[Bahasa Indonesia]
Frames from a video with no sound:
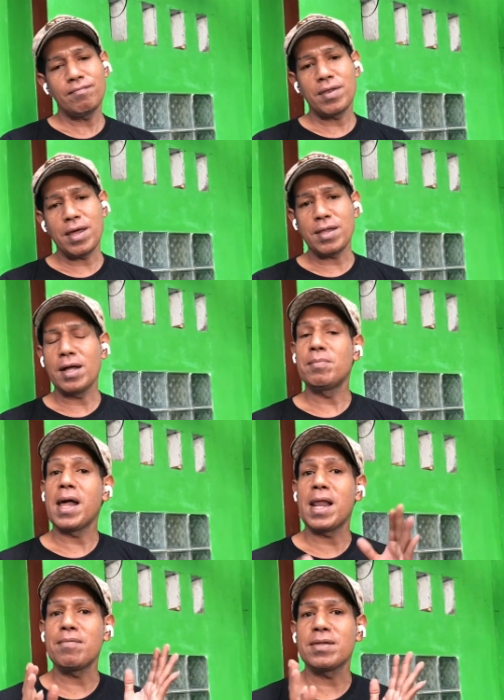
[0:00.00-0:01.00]
Saya sangat
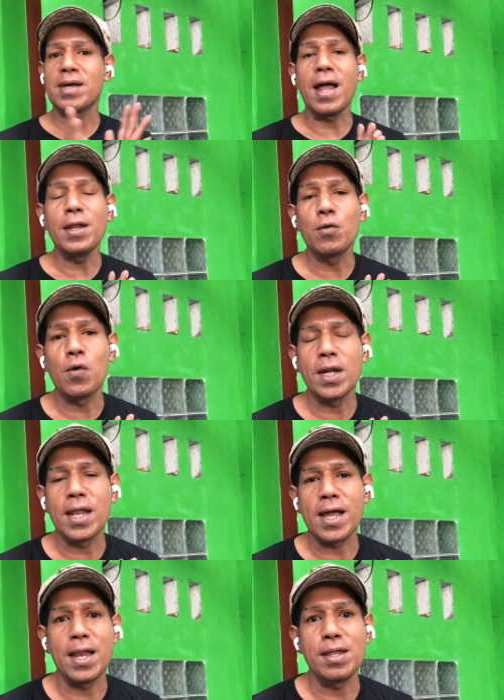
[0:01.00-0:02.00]
berharap sekali dukungan
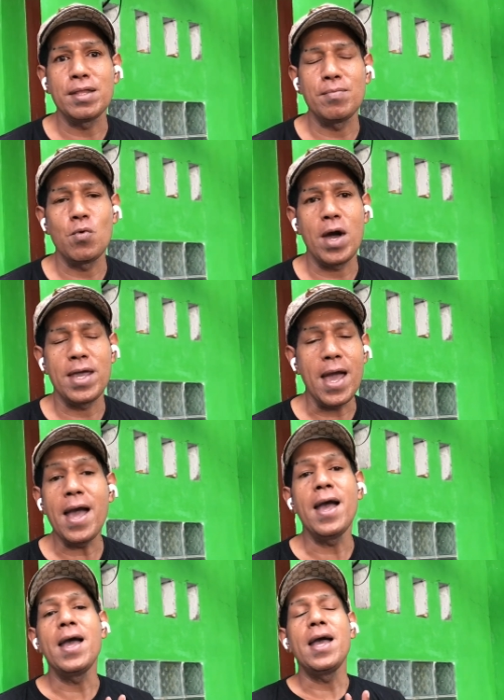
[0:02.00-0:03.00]
dari kalian semua ya.
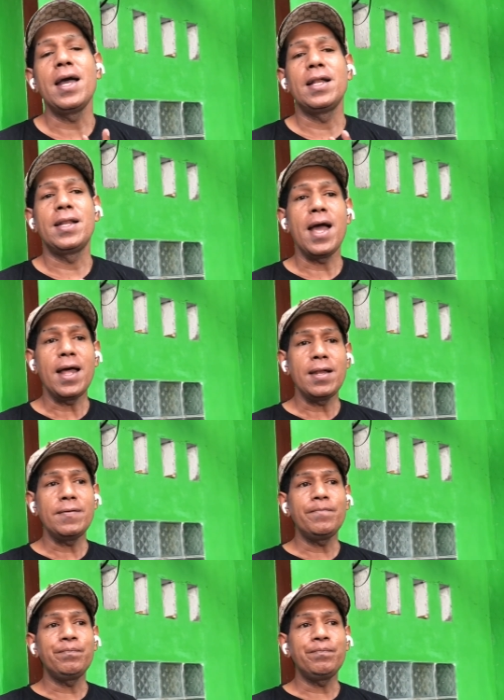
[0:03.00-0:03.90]
Dan